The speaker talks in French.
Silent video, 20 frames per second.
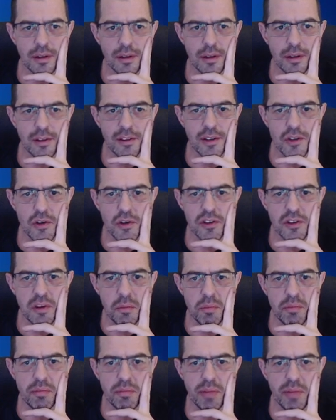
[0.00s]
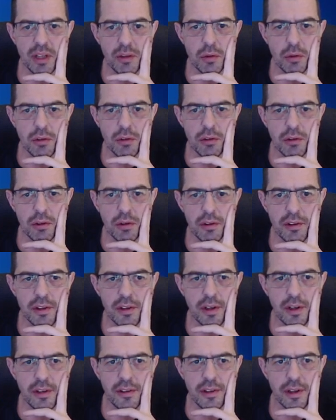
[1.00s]
ça, je sais pas trop ce que
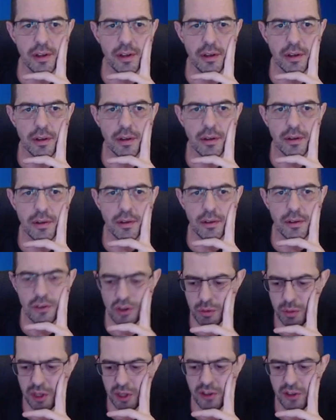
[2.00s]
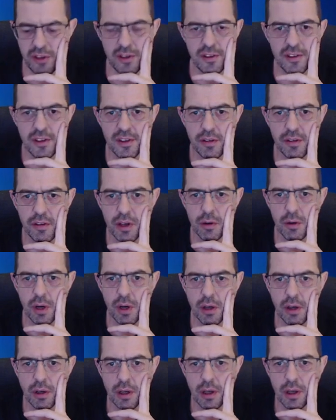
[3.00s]
c'est, ça. Si je mets 10, ça fait quoi
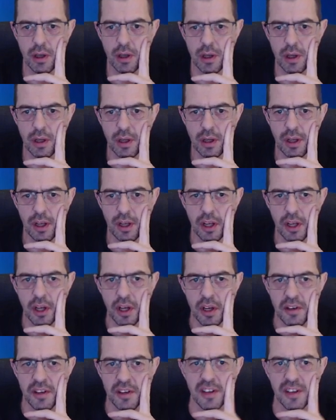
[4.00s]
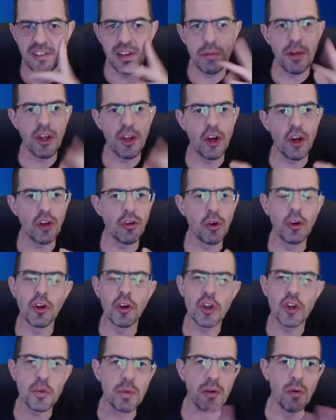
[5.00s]
Ça, c'est le meilleur truc que
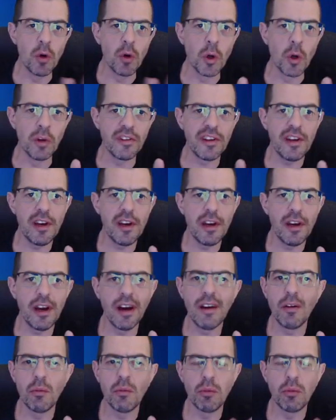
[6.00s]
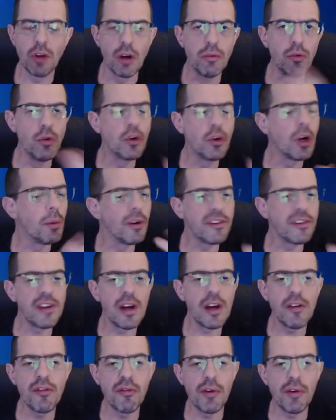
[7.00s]
je peux vous conseiller. Hein. Quand vous commencez
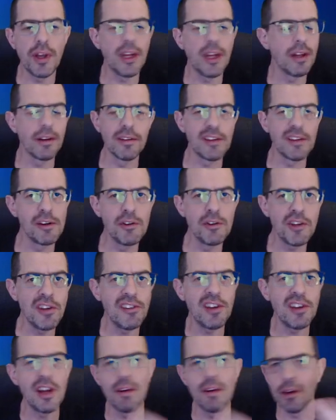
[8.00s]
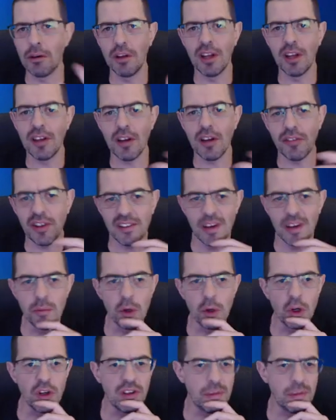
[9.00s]
à fouiner dans un logiciel avec une interface un
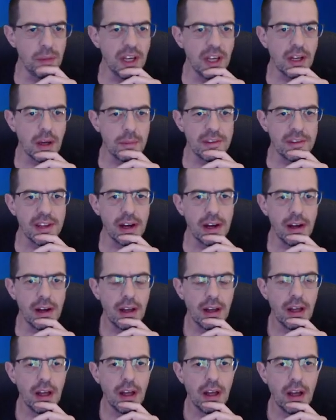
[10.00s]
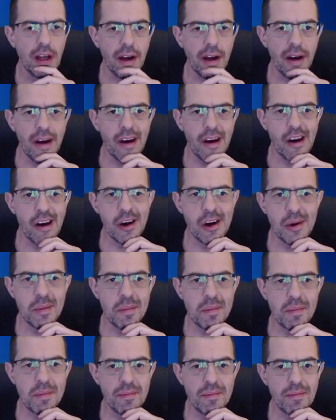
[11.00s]
peu cosmique comme ça,
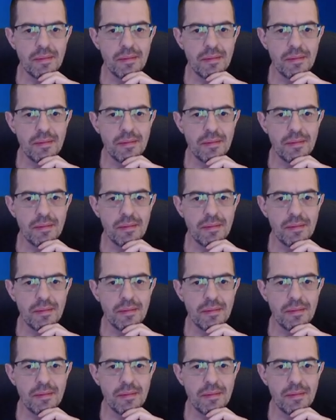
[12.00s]
euh,